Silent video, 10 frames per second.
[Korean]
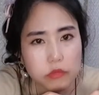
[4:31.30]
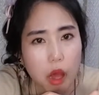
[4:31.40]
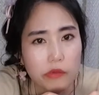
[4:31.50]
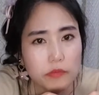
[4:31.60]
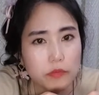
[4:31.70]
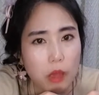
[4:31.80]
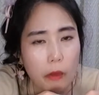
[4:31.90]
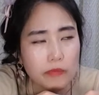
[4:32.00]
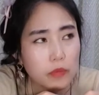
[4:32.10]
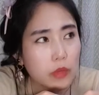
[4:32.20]
음.
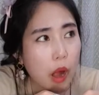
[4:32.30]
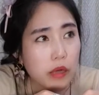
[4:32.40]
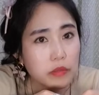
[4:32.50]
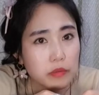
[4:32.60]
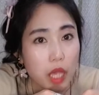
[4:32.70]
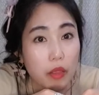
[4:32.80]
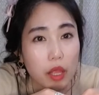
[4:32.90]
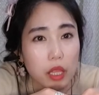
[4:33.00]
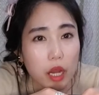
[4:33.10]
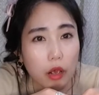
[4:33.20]
나
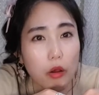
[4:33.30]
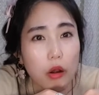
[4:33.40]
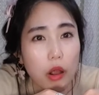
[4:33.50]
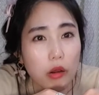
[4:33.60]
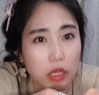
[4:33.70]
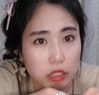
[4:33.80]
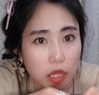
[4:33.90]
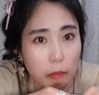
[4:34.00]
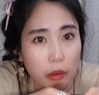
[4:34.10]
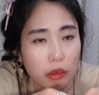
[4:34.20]
옛날에 컬러 렌즈
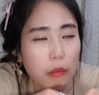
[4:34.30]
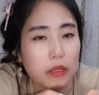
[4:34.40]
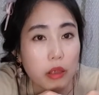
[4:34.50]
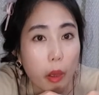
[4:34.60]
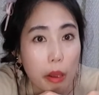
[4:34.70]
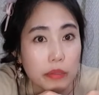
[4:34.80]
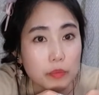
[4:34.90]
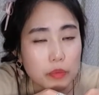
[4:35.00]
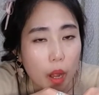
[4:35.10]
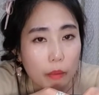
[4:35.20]
한번 껴봤어요.
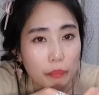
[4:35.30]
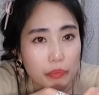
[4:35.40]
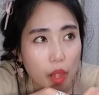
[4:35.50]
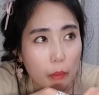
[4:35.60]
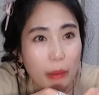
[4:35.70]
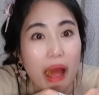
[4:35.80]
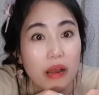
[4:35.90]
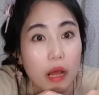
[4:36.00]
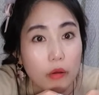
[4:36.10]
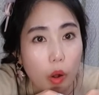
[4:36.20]

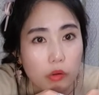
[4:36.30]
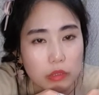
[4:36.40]
파란 거.